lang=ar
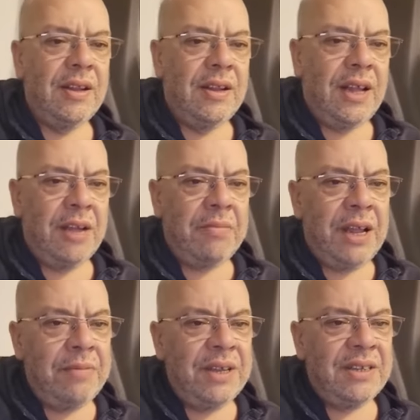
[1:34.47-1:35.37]
الحرب
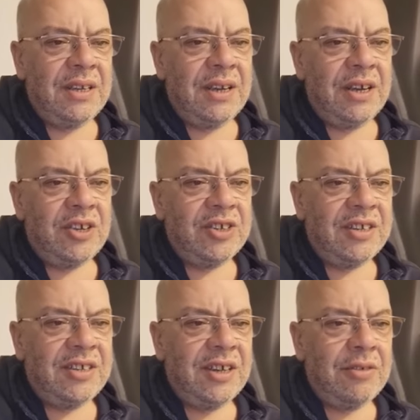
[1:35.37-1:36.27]
العالمية الثانية خرجت
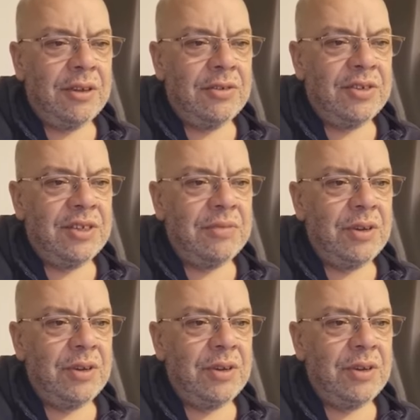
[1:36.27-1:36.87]
خسائر واحد وستين